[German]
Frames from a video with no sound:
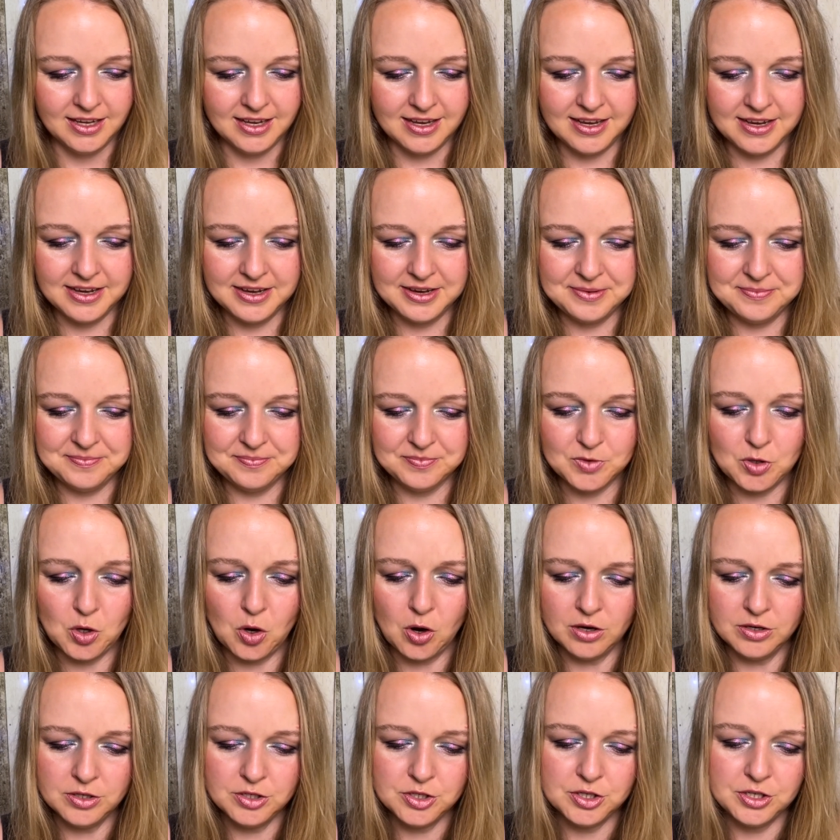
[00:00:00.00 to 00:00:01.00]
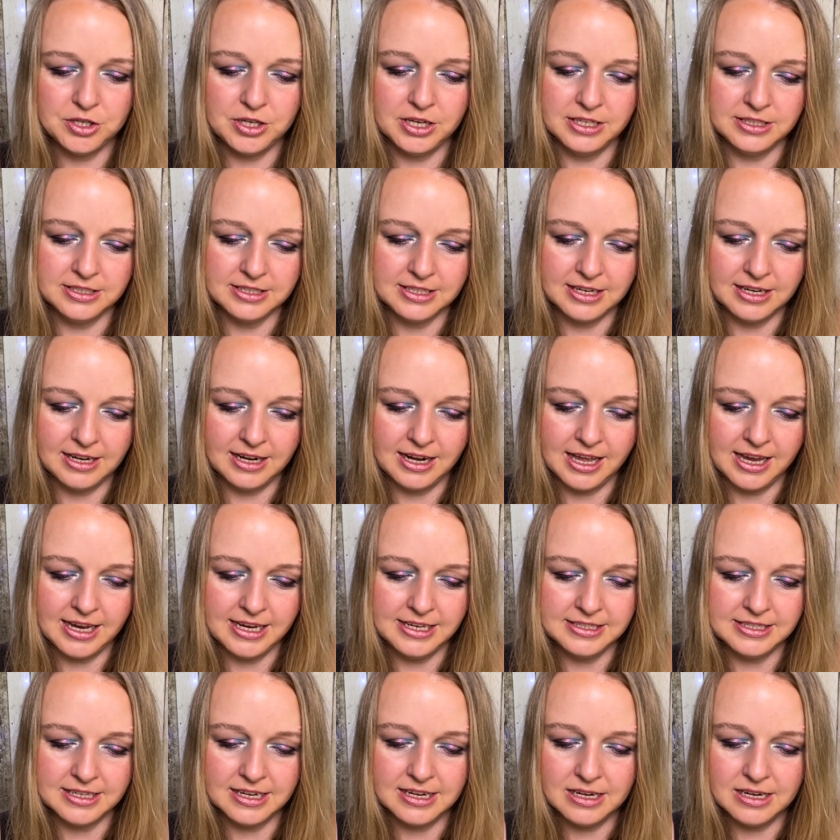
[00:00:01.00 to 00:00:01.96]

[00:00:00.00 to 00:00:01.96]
Ähm, Contour and Glide